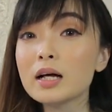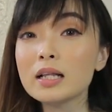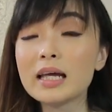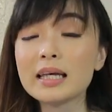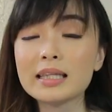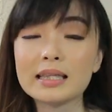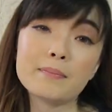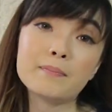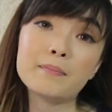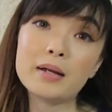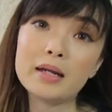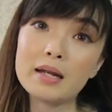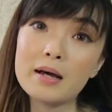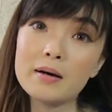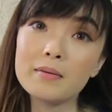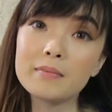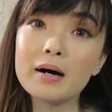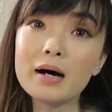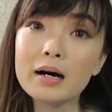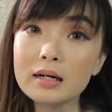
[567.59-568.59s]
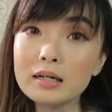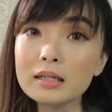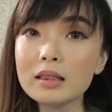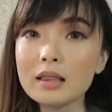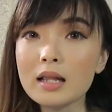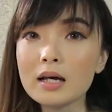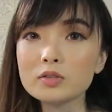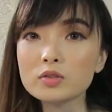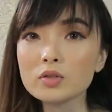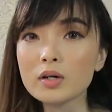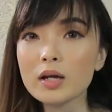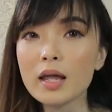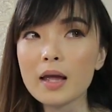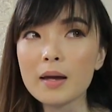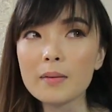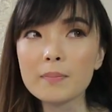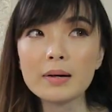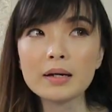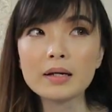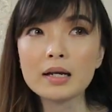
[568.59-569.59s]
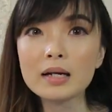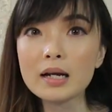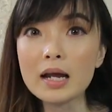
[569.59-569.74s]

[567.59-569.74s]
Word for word: kelihatan beda banget langsung kayak pada